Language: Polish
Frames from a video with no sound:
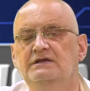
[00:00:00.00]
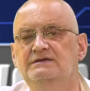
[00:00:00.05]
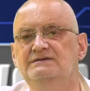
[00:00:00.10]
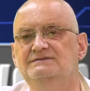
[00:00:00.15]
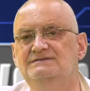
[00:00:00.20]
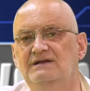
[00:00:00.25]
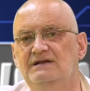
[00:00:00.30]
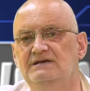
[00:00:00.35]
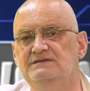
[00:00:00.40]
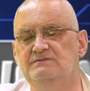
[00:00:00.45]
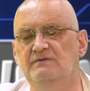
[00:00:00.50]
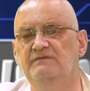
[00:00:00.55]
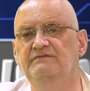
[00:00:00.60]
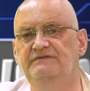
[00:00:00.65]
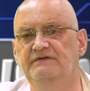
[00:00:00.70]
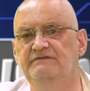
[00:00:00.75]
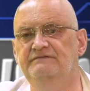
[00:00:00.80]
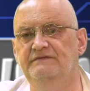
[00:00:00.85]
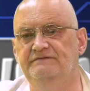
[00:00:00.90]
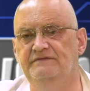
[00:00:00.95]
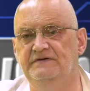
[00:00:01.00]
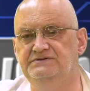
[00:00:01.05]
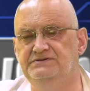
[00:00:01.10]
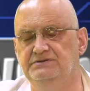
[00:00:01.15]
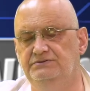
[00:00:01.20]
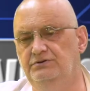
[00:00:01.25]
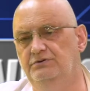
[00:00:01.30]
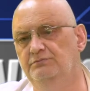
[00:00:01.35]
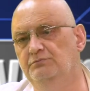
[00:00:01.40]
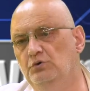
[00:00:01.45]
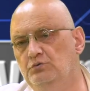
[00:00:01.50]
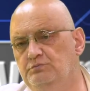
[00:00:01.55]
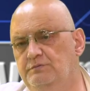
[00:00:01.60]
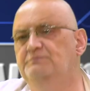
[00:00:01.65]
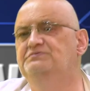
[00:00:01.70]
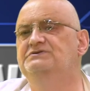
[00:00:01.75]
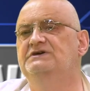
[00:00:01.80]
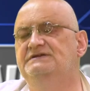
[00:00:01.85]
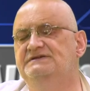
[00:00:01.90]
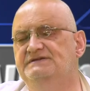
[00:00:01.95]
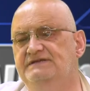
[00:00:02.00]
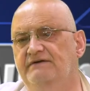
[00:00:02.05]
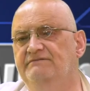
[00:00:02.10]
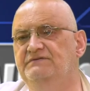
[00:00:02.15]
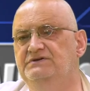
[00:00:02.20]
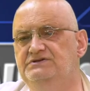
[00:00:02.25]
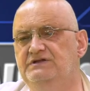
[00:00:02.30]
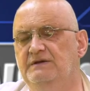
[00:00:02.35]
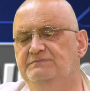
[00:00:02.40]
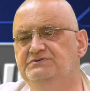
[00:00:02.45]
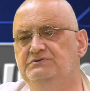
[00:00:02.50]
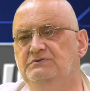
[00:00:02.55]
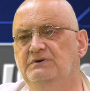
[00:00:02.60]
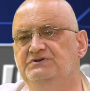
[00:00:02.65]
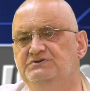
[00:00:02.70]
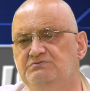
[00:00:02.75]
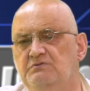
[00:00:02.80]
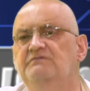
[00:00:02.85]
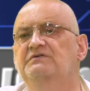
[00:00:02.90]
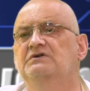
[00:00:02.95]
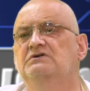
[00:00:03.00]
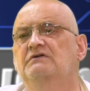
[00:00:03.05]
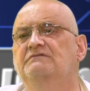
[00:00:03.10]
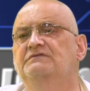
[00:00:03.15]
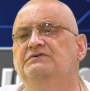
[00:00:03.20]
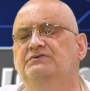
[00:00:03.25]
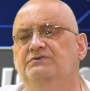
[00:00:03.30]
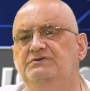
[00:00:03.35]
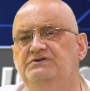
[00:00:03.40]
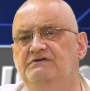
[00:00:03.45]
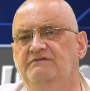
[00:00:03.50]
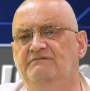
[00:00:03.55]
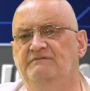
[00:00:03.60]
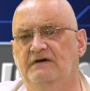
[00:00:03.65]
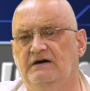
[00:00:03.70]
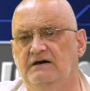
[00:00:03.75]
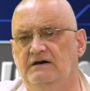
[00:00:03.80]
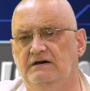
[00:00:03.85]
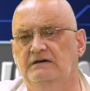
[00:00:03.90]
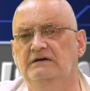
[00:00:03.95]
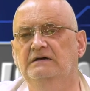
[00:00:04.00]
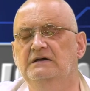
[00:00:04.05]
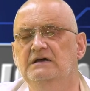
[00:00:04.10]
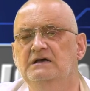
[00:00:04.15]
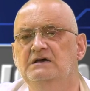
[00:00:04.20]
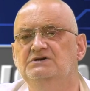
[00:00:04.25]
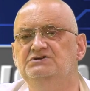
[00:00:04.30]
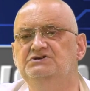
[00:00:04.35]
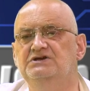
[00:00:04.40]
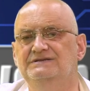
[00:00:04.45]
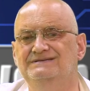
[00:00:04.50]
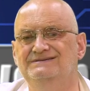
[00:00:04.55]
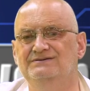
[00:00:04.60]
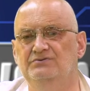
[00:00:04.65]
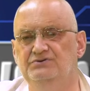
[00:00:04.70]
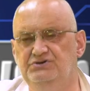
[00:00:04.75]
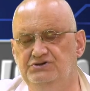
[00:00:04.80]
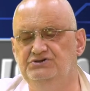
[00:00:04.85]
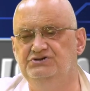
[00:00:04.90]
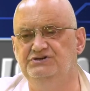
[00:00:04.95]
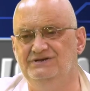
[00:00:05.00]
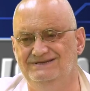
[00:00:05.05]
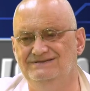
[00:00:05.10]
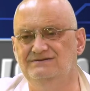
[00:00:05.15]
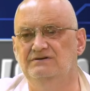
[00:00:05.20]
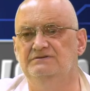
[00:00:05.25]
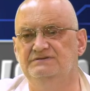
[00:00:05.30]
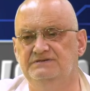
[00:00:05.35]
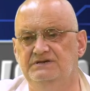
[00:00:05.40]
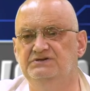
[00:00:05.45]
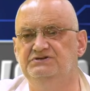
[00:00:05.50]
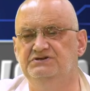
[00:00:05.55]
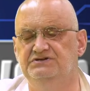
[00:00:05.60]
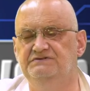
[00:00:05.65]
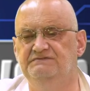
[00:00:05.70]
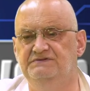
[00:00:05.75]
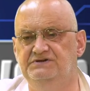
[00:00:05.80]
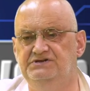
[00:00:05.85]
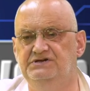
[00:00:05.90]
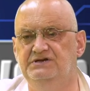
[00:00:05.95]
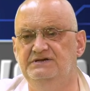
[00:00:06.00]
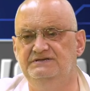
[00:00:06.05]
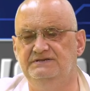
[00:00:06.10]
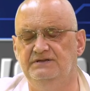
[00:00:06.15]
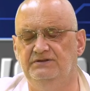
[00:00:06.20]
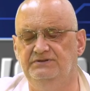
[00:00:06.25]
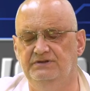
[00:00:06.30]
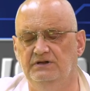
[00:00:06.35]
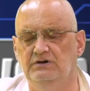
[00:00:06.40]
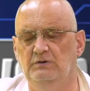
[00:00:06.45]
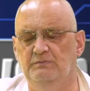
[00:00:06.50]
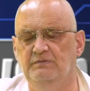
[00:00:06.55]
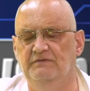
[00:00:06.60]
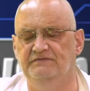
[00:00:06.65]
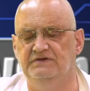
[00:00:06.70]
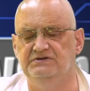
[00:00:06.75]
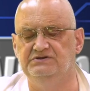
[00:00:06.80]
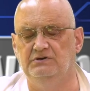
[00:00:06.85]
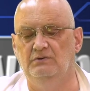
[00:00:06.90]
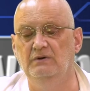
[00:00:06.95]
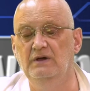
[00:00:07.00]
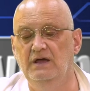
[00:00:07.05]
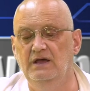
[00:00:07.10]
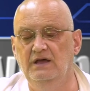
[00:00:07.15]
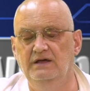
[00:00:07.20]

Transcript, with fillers: nie znalazłem w tym wywiadzie, który mógłbym przedstawić na przykład człowiekowi, który się waha, że coś Trzaskowski rzeczywiście istotnego powiedział.